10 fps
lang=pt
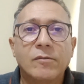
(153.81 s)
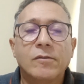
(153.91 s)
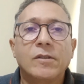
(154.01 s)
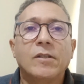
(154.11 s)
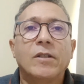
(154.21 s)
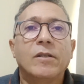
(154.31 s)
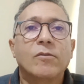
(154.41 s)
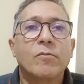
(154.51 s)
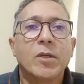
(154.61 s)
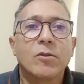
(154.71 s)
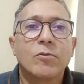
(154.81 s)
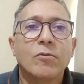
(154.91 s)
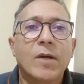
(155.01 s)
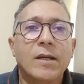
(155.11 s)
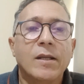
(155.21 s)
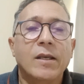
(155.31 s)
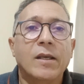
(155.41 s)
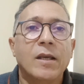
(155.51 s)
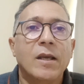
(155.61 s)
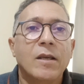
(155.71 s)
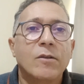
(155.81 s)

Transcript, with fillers: onde ele começou a ler